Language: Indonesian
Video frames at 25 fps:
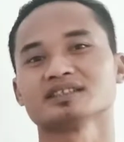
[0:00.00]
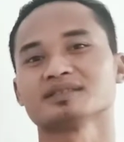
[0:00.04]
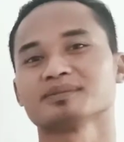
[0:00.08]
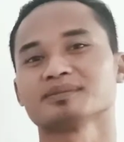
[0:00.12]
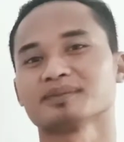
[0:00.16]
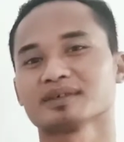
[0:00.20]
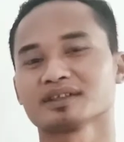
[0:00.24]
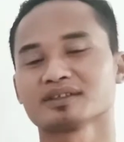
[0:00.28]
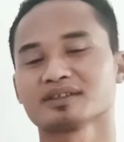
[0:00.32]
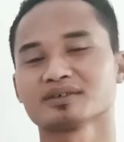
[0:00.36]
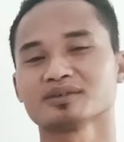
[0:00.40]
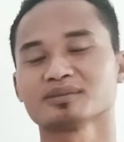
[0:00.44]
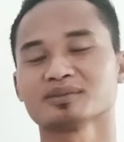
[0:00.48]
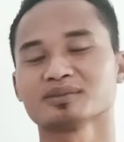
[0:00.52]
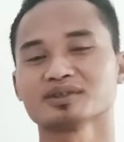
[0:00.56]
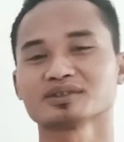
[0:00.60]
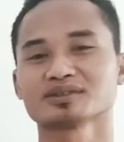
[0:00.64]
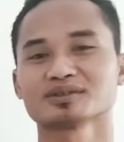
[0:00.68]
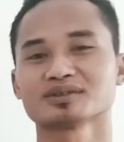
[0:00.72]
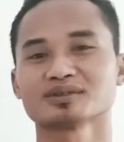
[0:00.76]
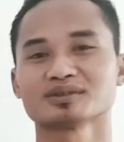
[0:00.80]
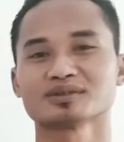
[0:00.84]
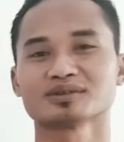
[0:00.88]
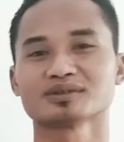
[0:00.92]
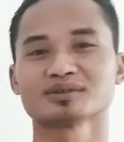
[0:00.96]
Betul,
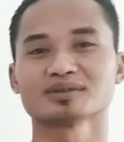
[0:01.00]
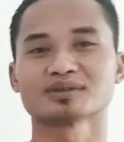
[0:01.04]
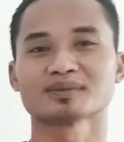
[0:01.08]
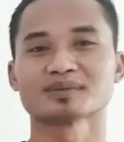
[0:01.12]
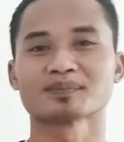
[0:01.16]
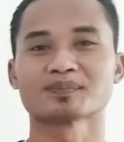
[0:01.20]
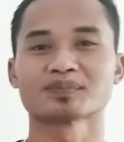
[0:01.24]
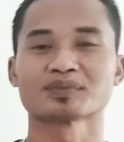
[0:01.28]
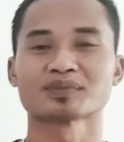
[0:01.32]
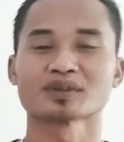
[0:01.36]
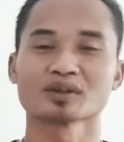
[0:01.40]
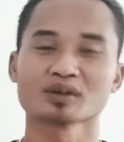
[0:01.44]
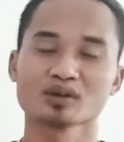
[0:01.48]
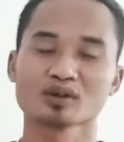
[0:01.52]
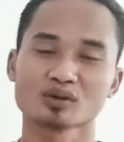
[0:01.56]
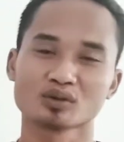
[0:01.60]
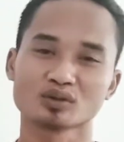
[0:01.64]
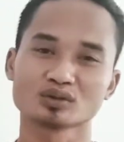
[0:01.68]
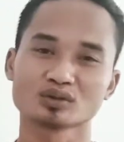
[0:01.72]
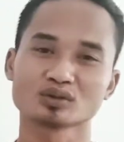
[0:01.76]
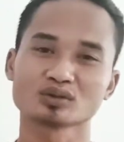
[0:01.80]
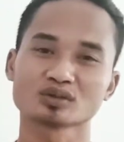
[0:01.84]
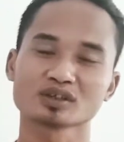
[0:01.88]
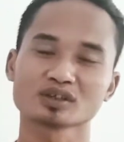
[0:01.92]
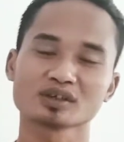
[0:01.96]
bosku
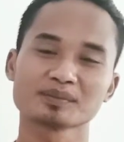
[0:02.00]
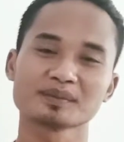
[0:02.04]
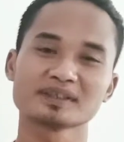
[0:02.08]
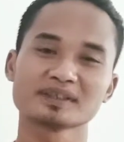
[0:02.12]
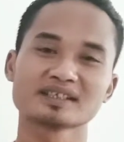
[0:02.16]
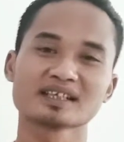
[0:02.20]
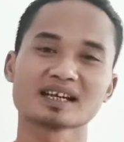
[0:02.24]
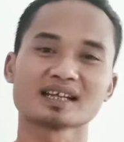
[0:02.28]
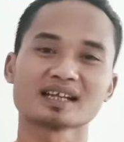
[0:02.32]
untuk lebih